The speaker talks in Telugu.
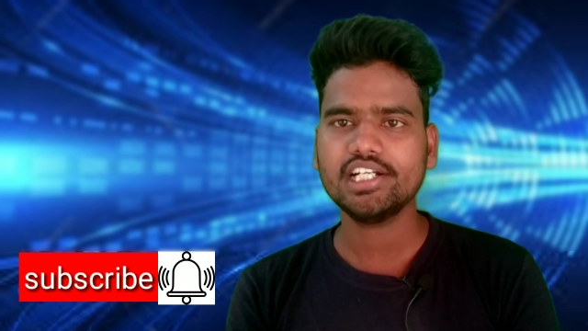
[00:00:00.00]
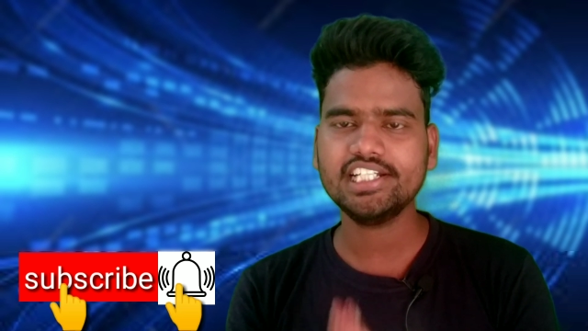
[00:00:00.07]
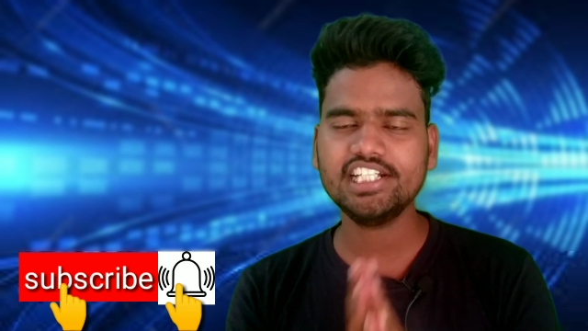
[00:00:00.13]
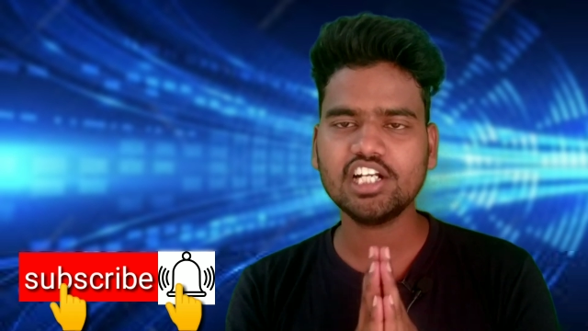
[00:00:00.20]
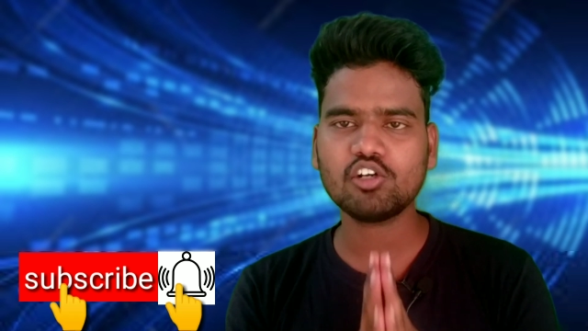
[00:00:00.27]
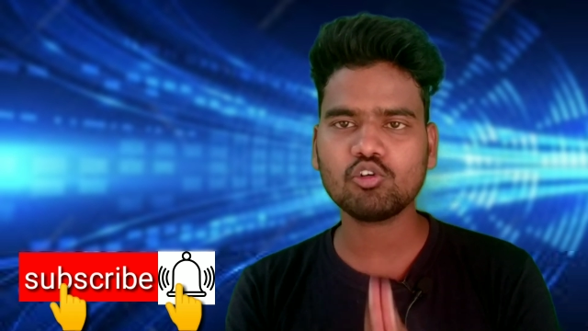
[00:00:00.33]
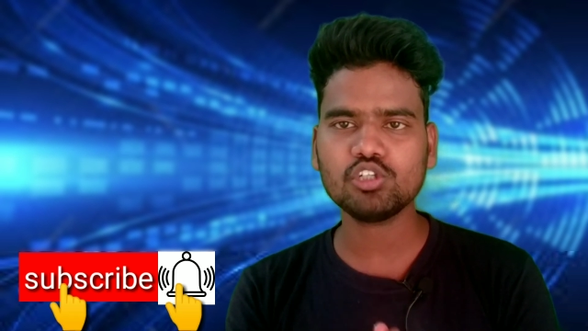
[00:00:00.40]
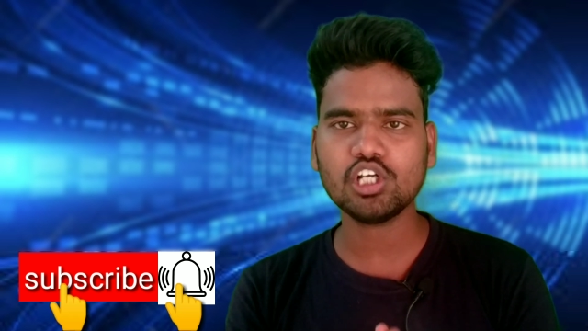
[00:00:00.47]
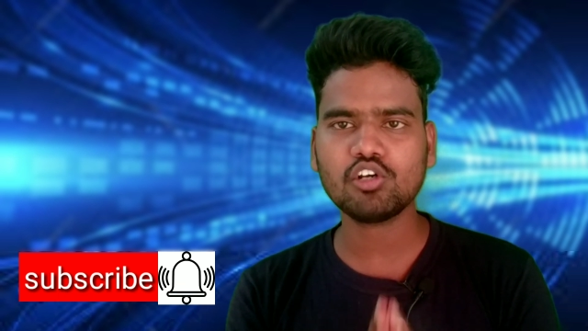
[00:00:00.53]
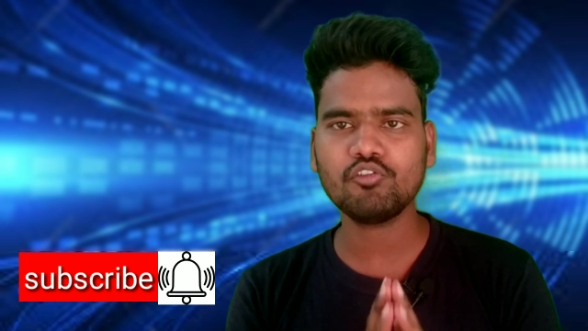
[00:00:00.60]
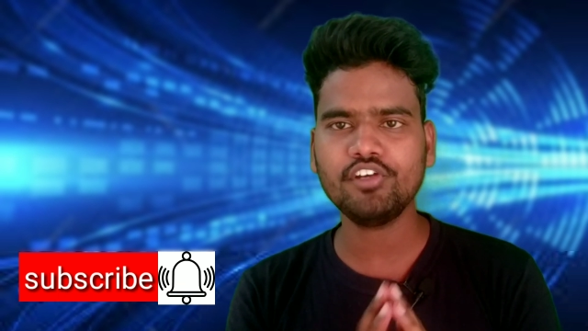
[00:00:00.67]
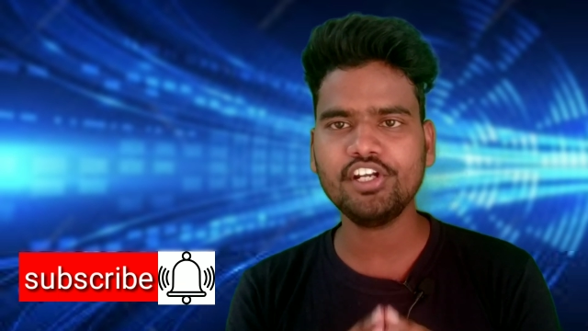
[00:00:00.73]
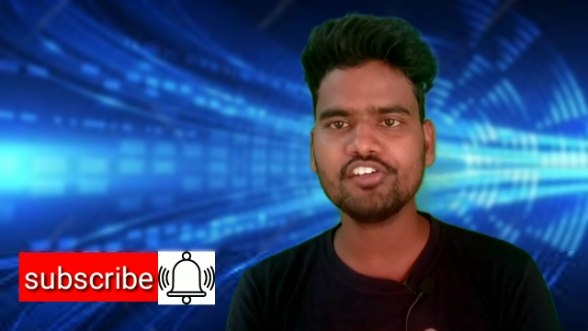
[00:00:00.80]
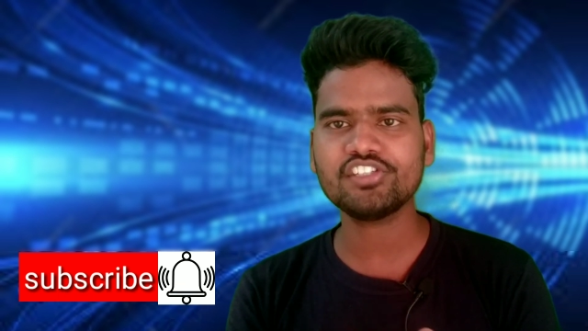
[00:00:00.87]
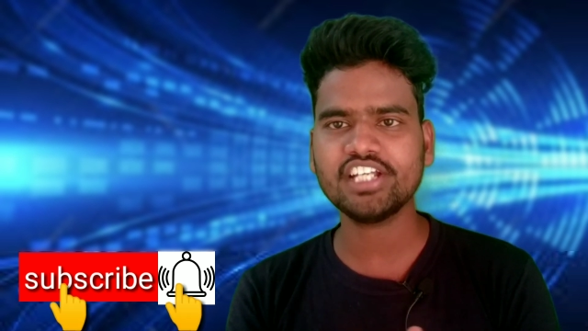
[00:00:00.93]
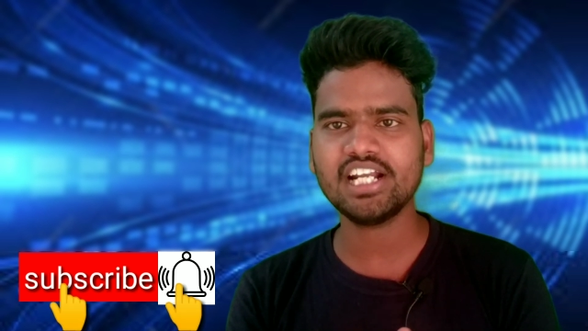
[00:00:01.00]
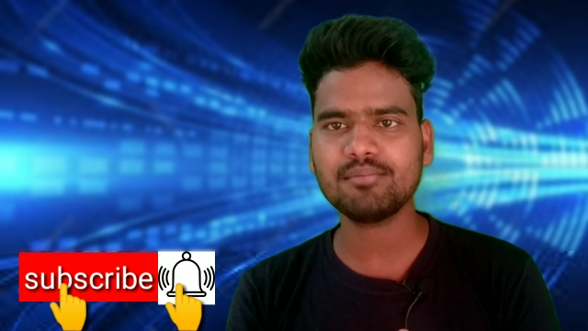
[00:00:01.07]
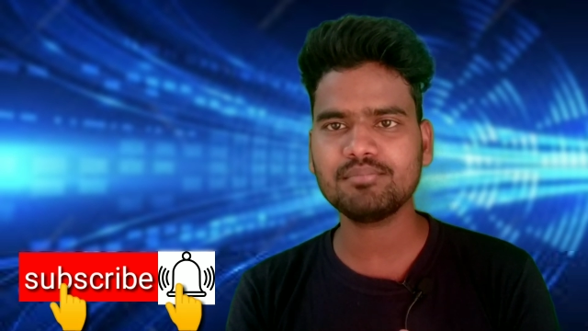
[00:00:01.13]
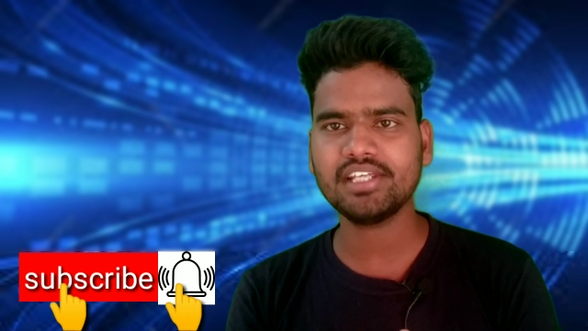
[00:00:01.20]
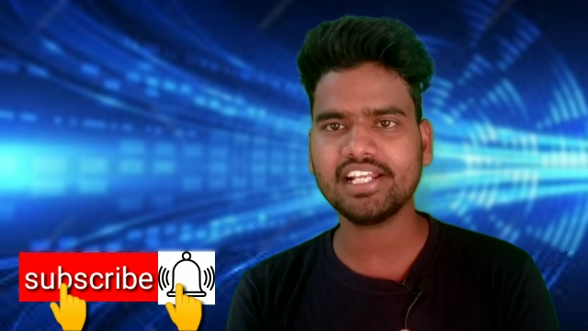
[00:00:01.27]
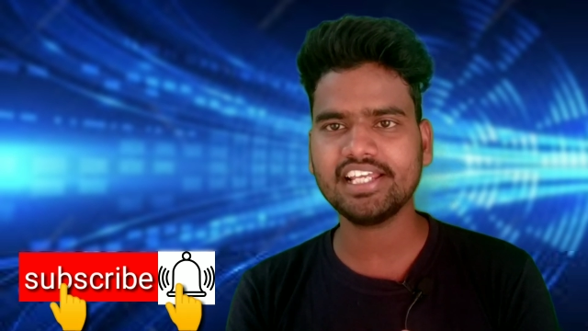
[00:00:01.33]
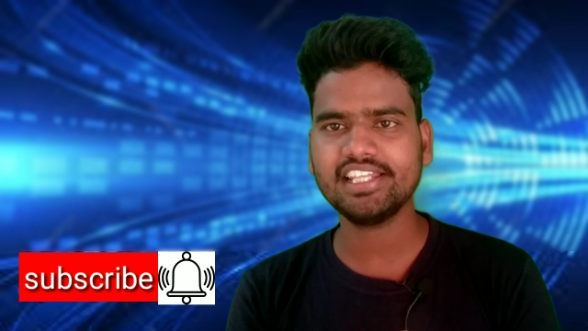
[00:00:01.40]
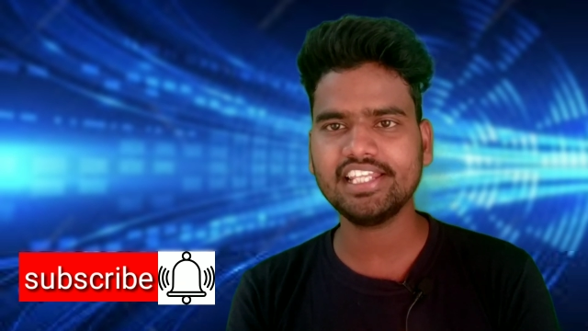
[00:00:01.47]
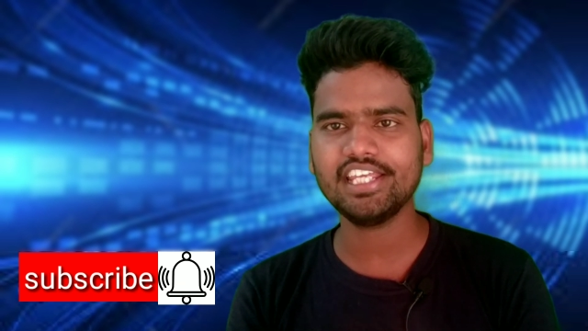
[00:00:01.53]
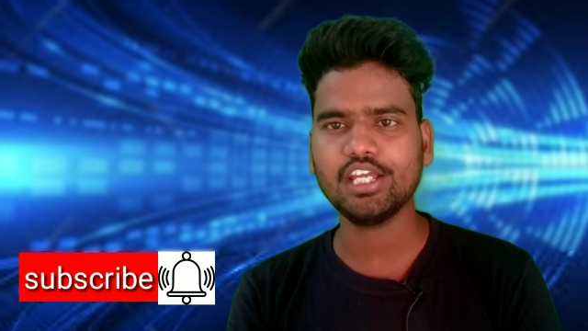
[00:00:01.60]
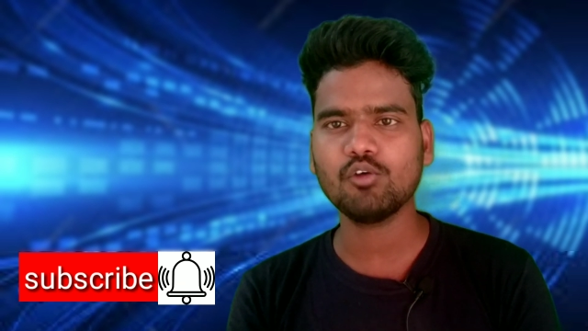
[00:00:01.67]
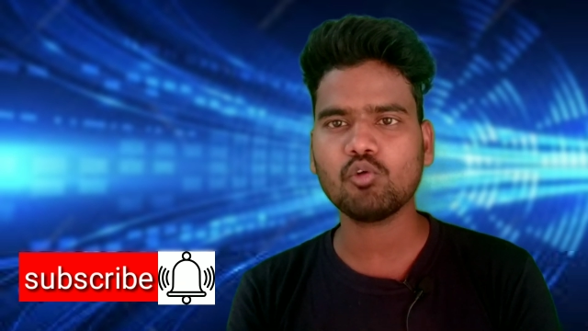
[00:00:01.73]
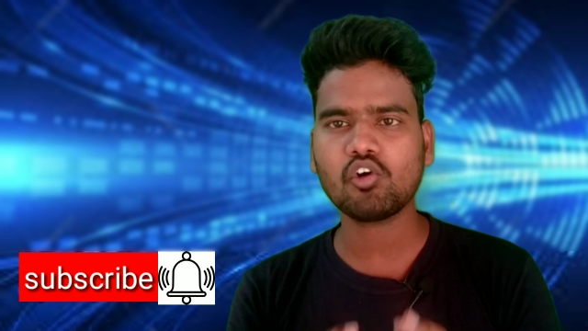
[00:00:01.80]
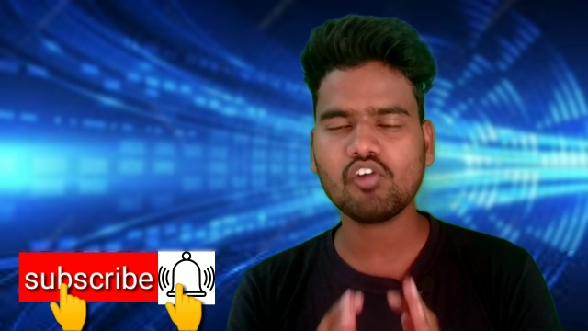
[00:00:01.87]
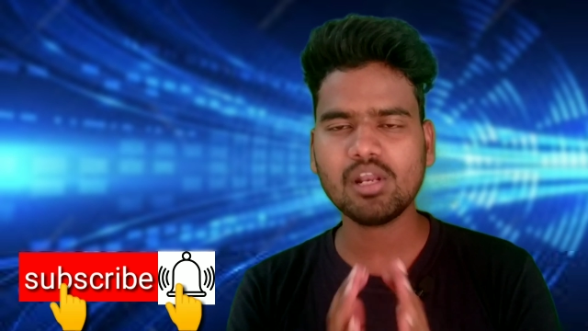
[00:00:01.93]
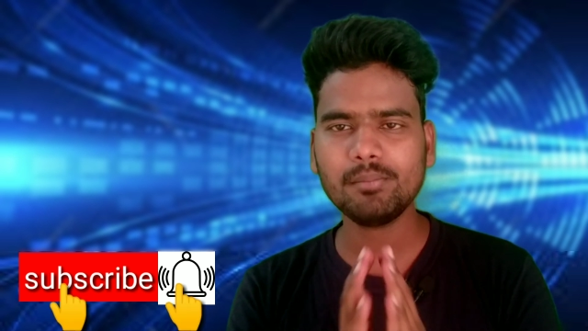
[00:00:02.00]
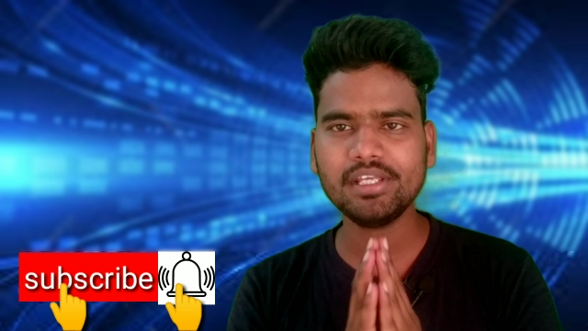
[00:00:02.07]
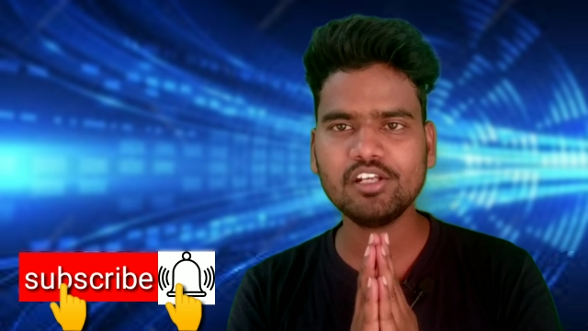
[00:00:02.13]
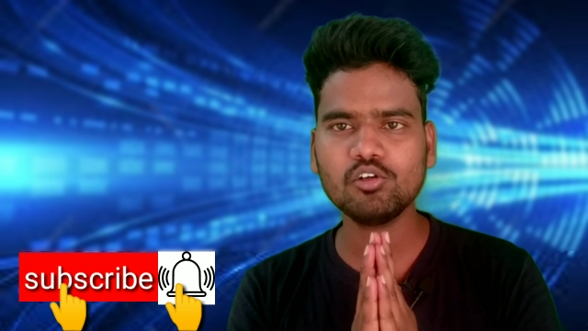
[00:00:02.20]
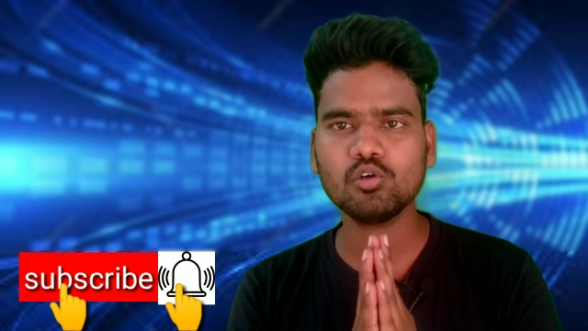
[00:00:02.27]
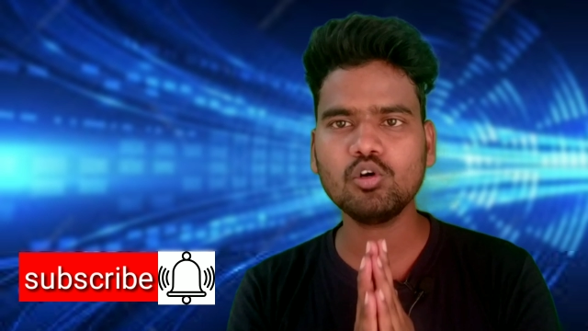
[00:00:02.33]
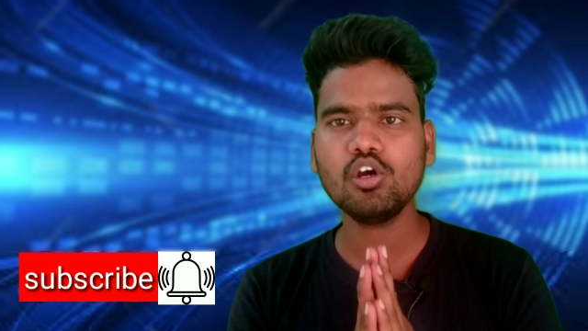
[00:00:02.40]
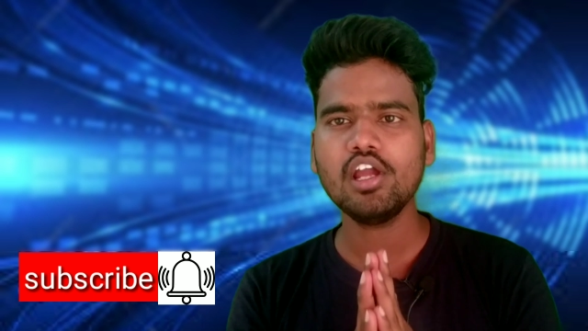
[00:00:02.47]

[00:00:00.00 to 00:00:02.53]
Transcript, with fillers: నిన్న రోజు ఒక వీడియో చేయడం జరిగింది ఒకవేళ మీరు